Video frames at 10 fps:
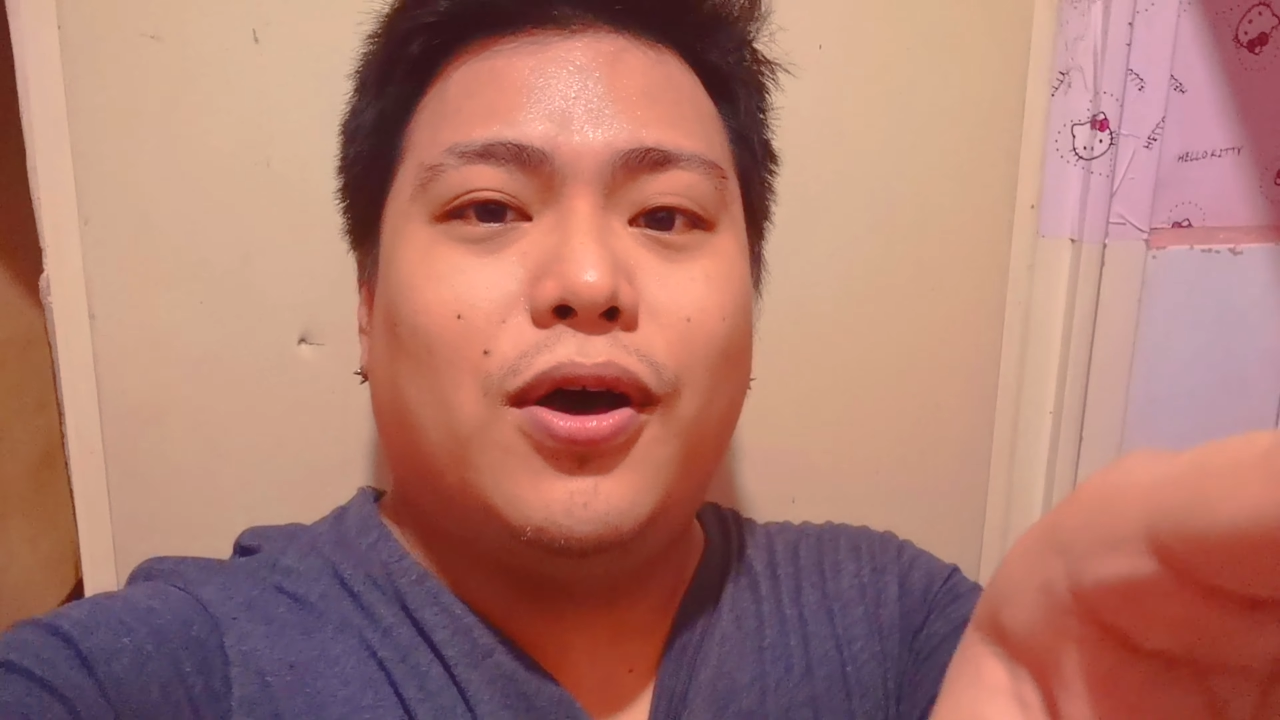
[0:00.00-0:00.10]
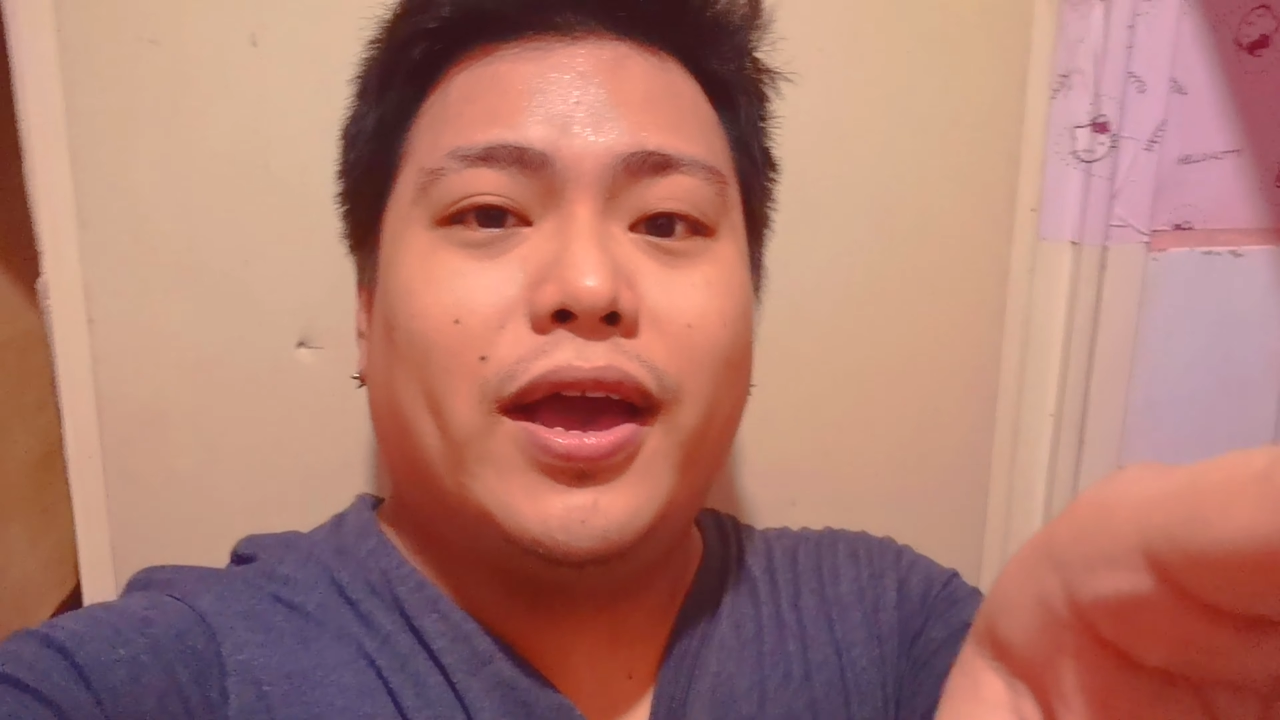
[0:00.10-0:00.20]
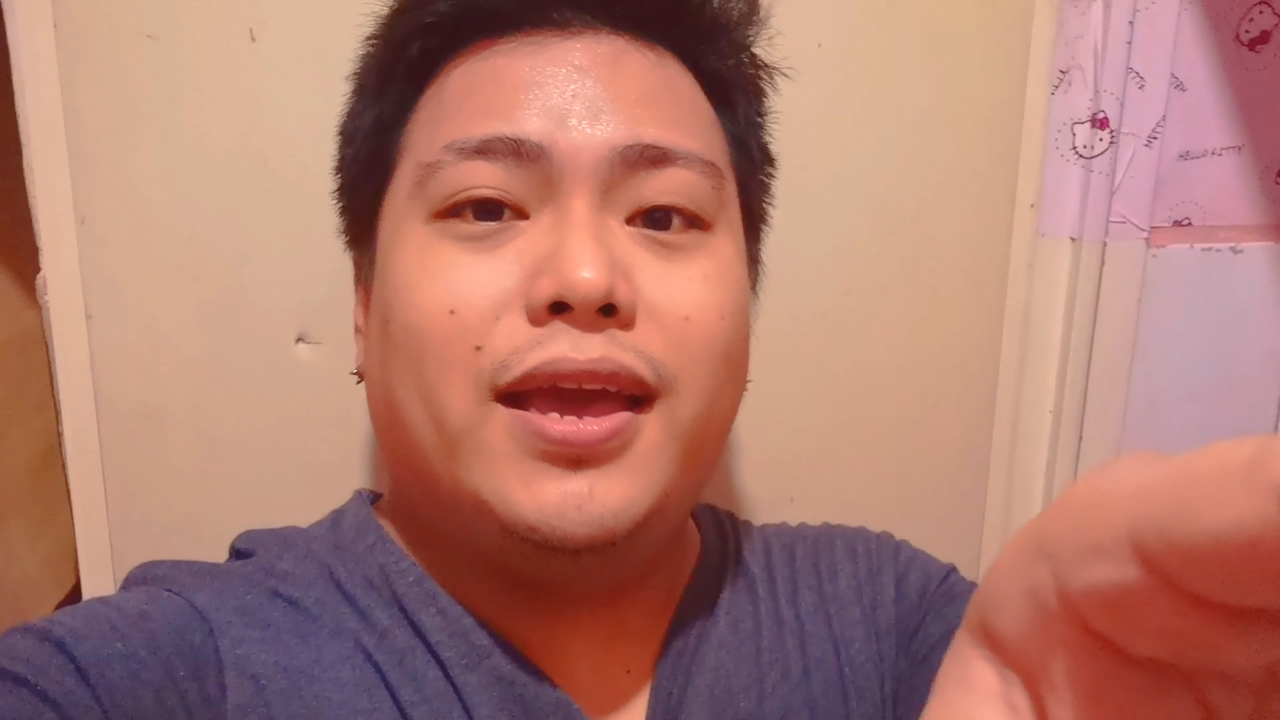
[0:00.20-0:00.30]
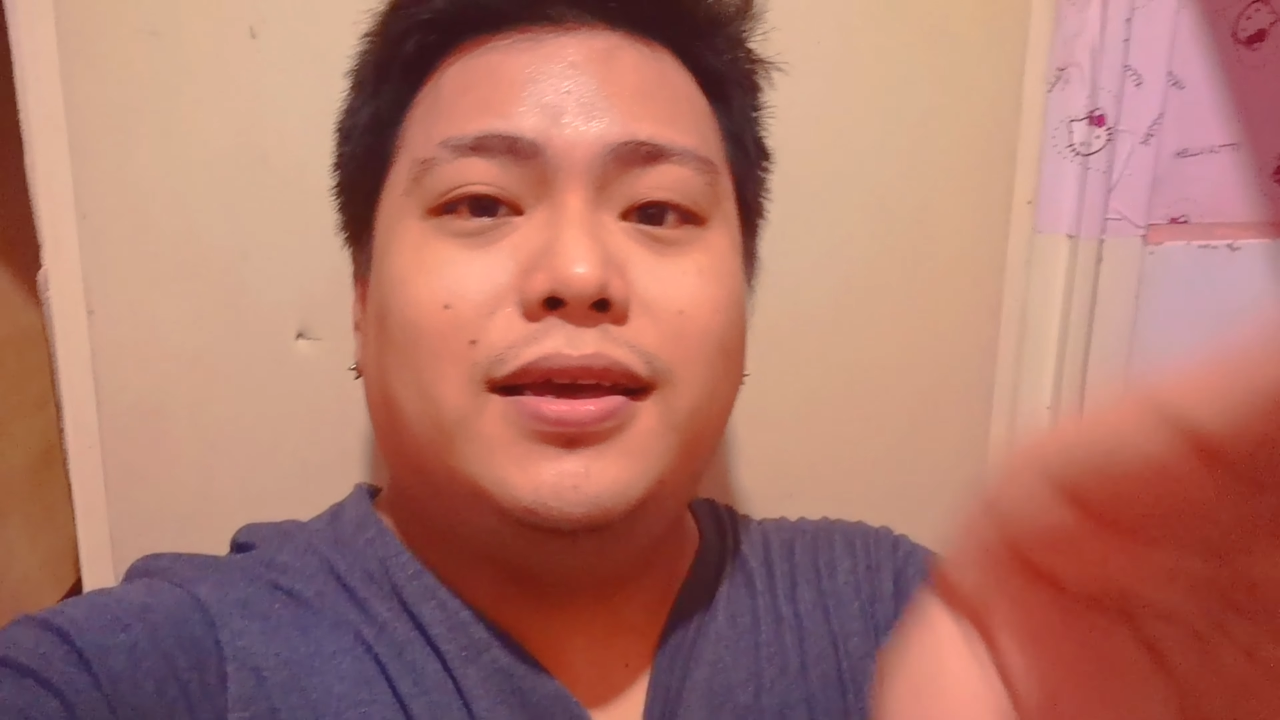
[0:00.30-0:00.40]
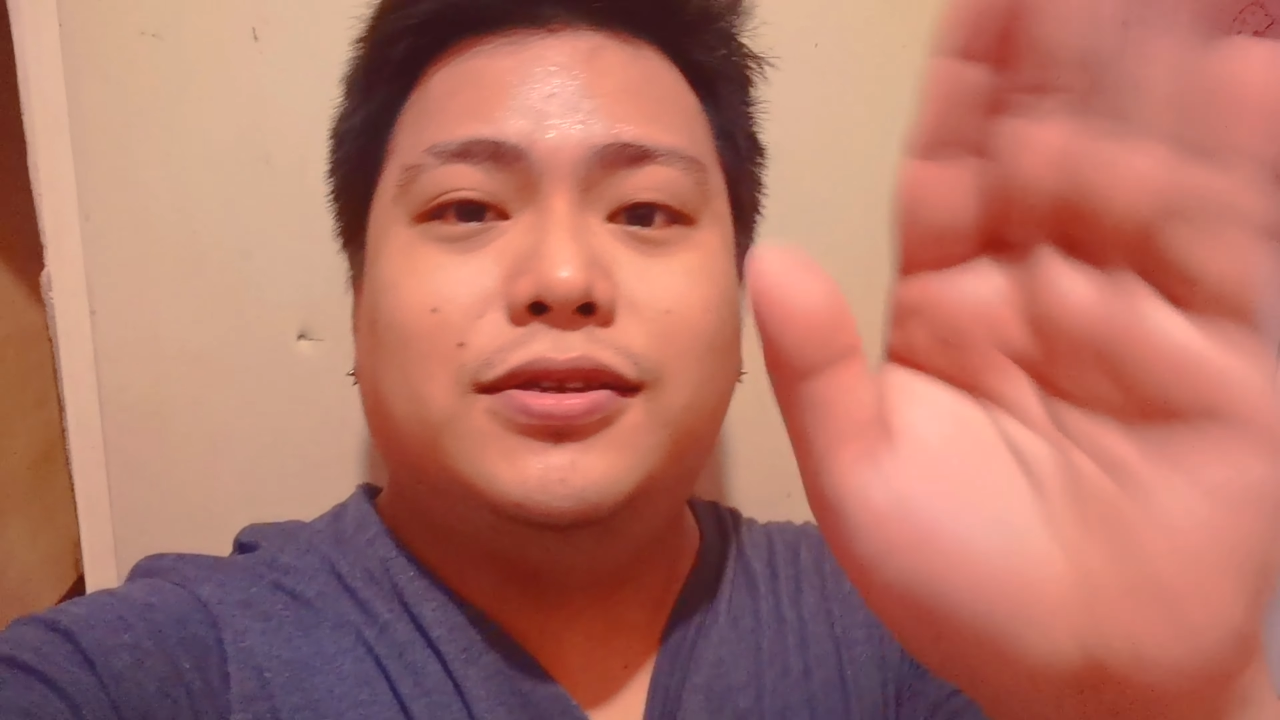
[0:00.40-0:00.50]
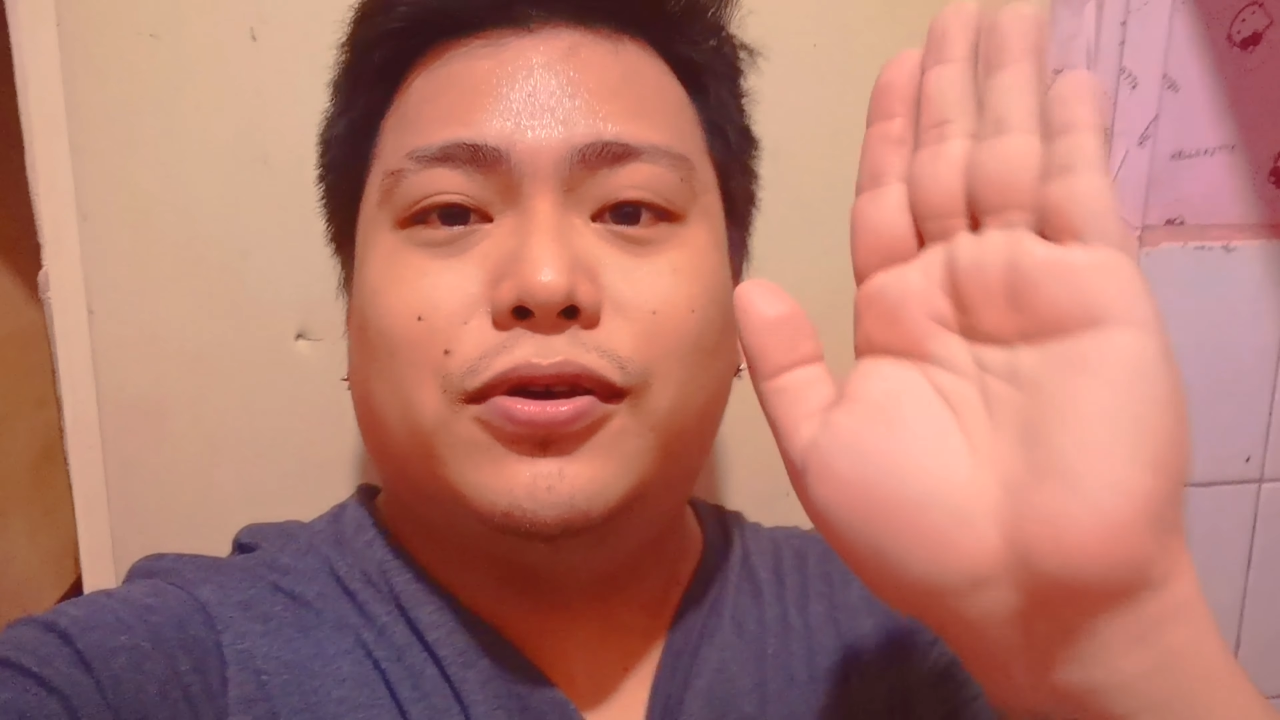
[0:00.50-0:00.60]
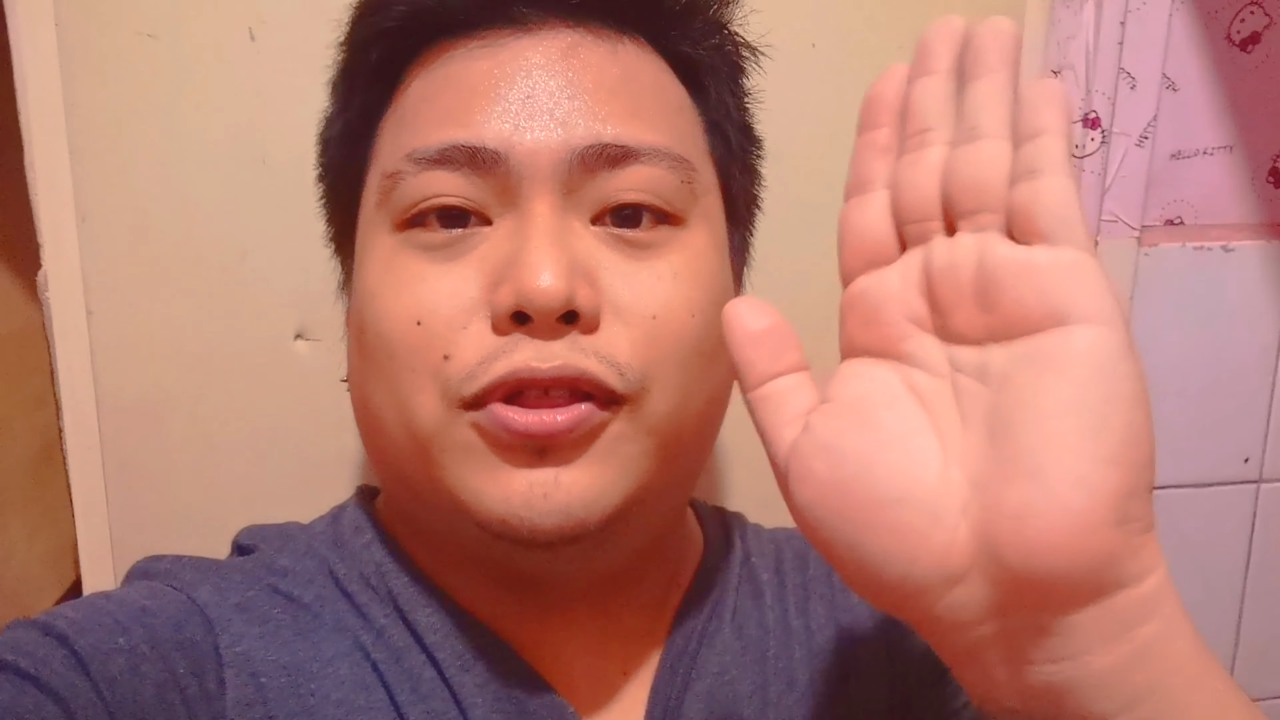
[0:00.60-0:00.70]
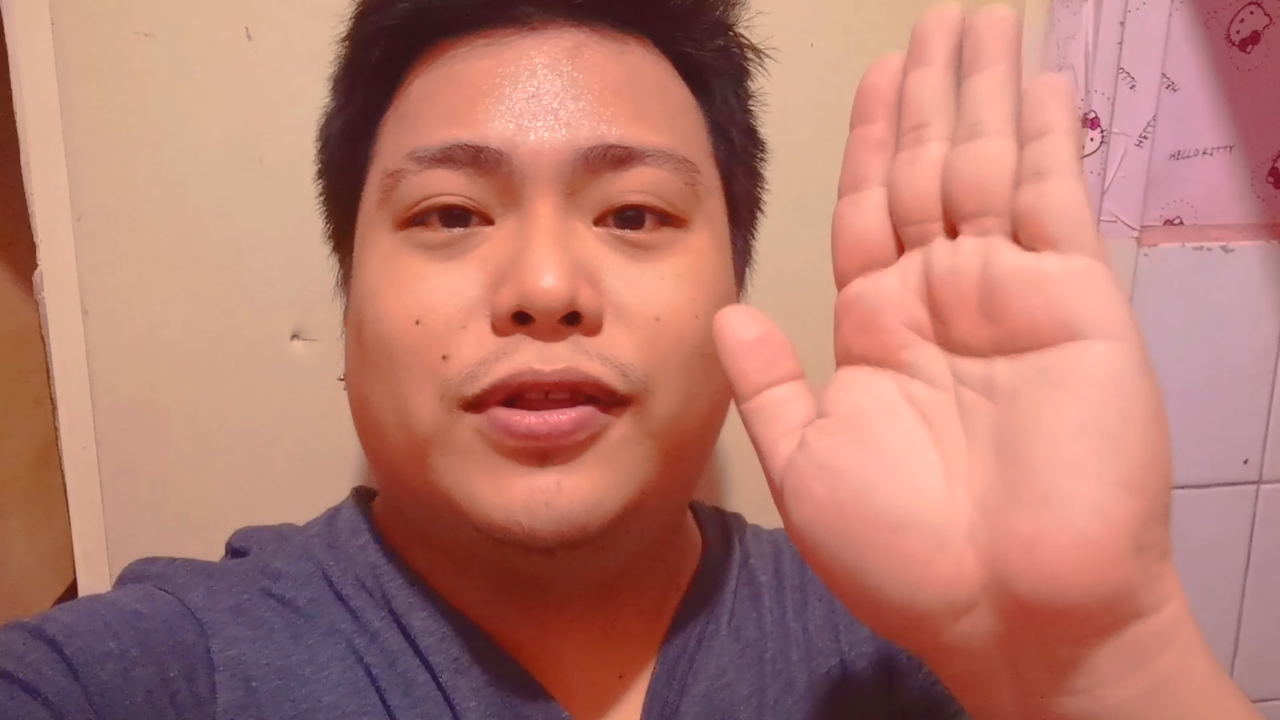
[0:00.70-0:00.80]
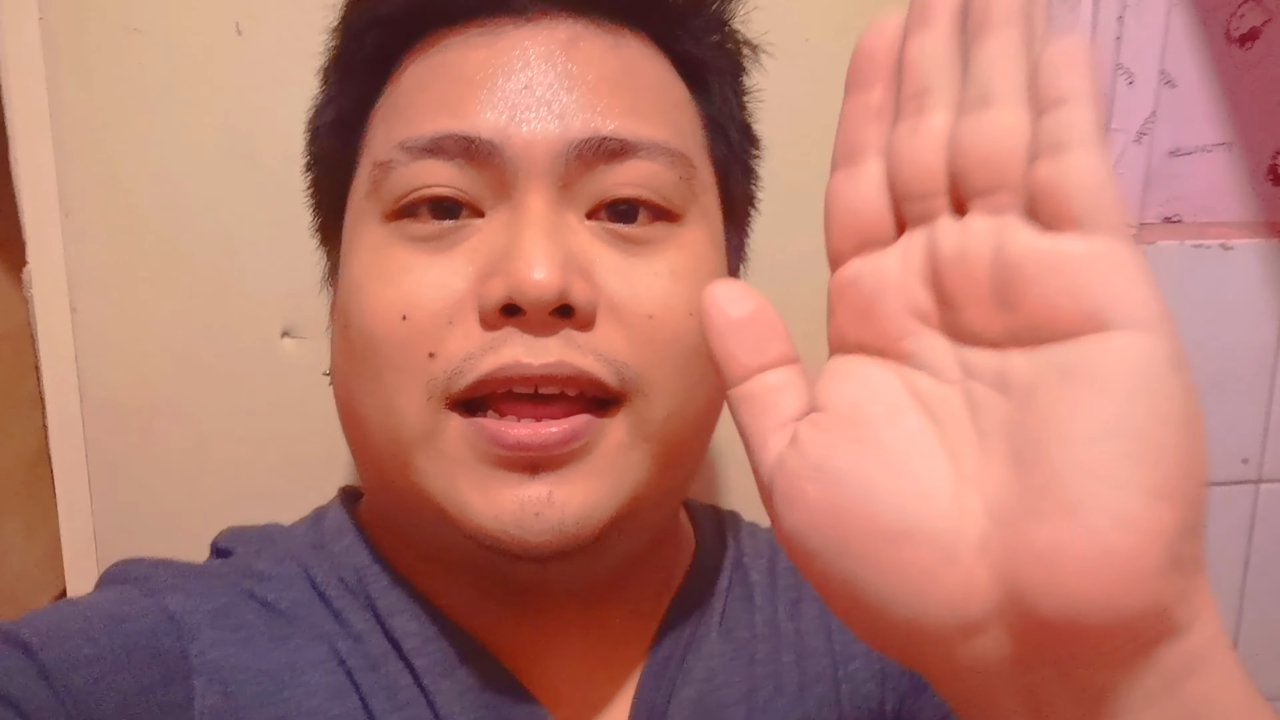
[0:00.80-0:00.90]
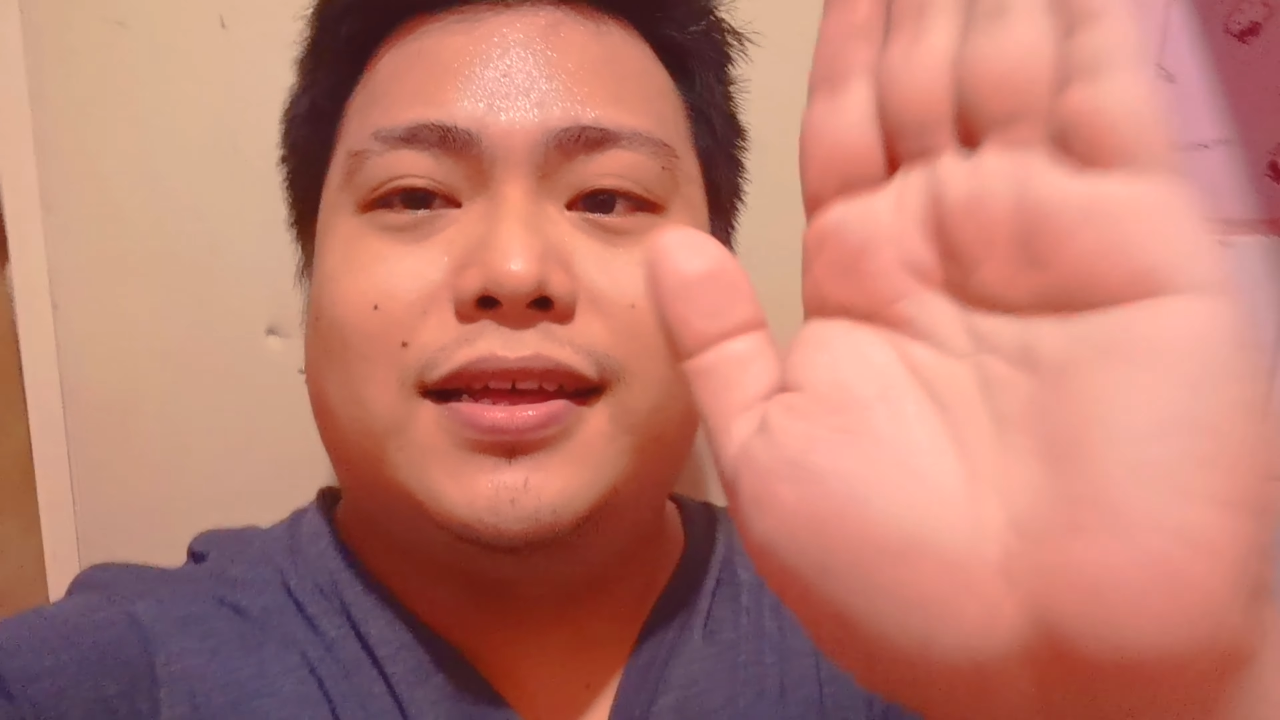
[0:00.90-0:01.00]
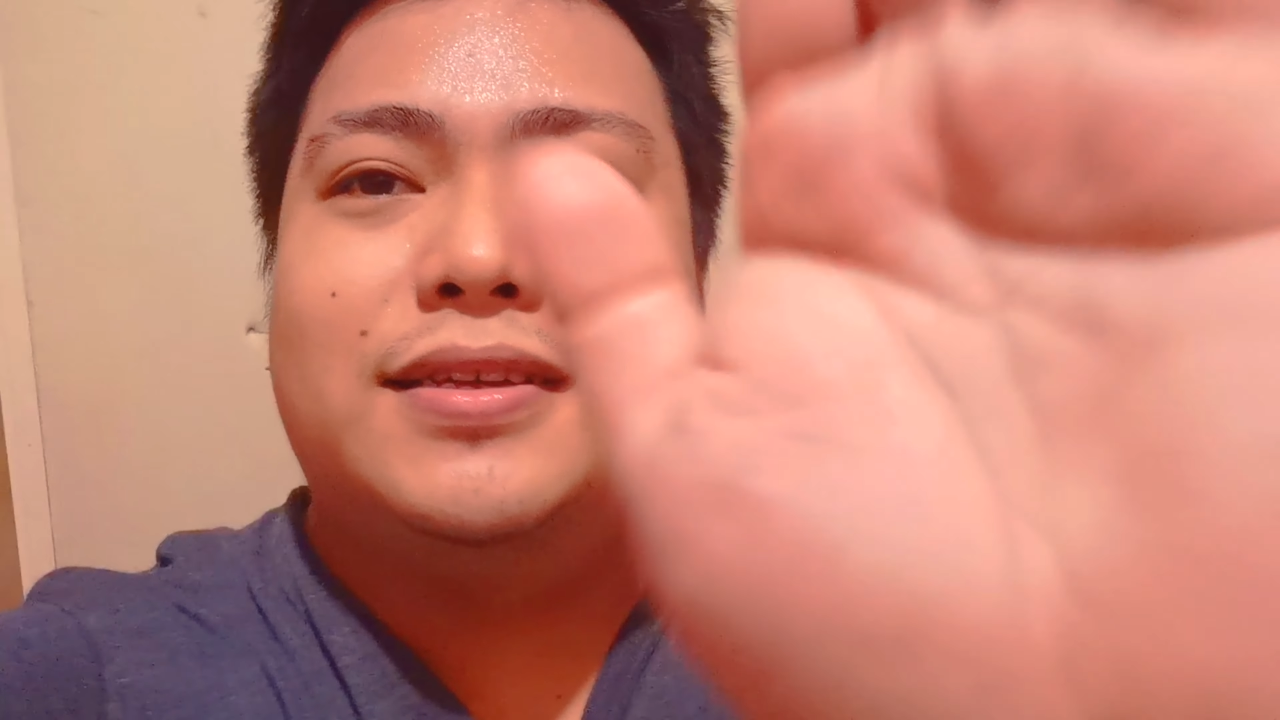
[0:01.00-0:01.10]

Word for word: Okay? So ito na.